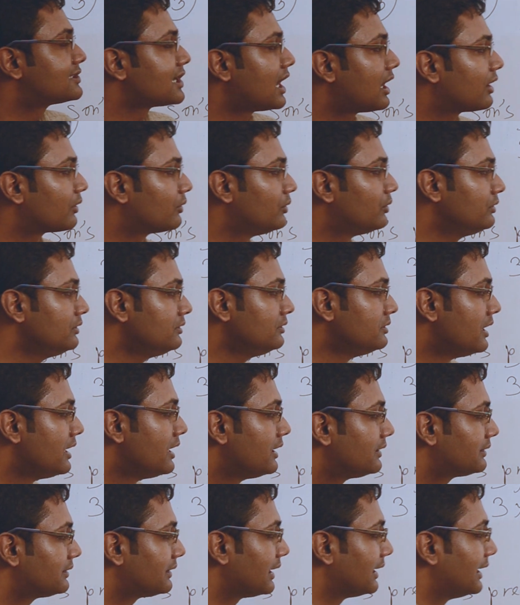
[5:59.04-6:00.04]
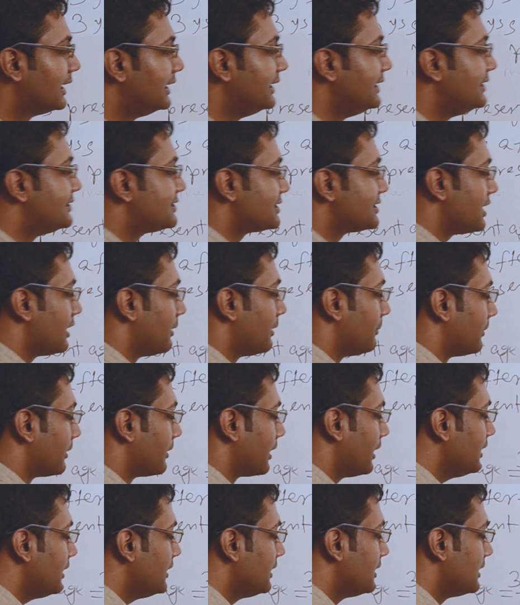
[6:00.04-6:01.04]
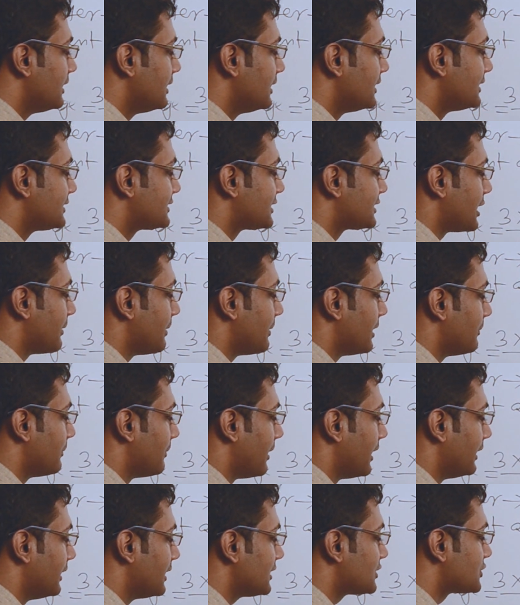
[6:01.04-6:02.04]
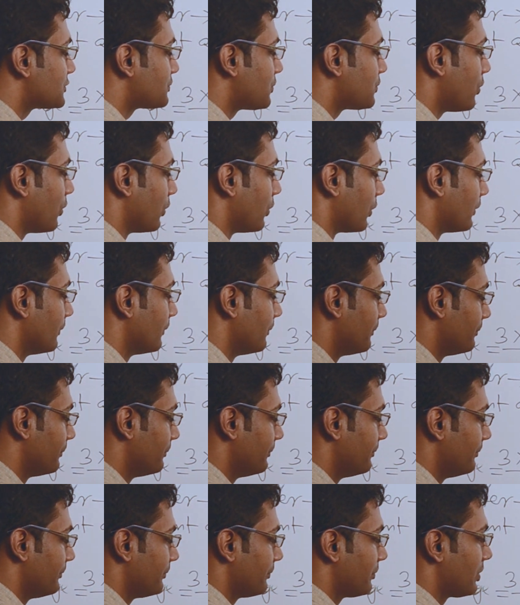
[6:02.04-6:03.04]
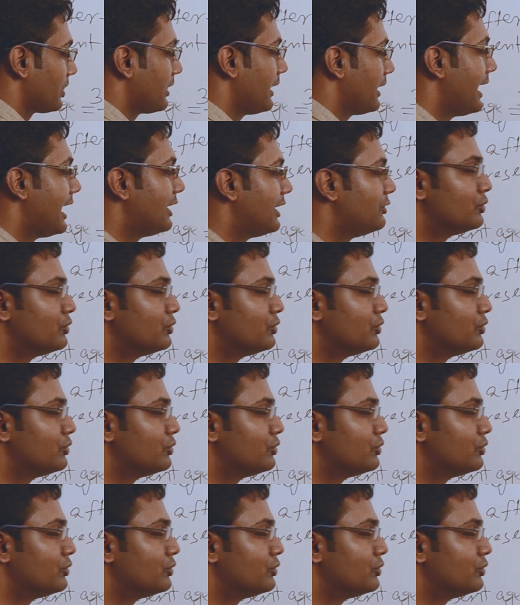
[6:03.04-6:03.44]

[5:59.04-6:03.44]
চার গুণ তাহলে নিচে আমরা সেভেন মাইনাস ফোর এই